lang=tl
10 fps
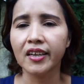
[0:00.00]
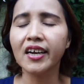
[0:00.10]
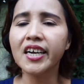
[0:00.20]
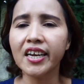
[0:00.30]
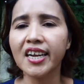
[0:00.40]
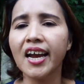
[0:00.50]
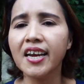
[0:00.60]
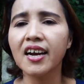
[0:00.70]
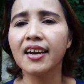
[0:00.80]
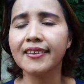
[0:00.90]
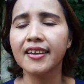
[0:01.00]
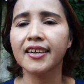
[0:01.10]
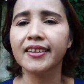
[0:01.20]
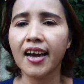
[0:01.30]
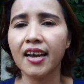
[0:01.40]
Nangihinayang nga
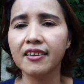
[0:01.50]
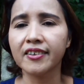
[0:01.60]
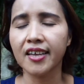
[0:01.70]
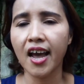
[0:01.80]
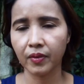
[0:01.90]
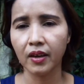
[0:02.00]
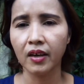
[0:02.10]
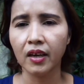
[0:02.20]
sila dahil sa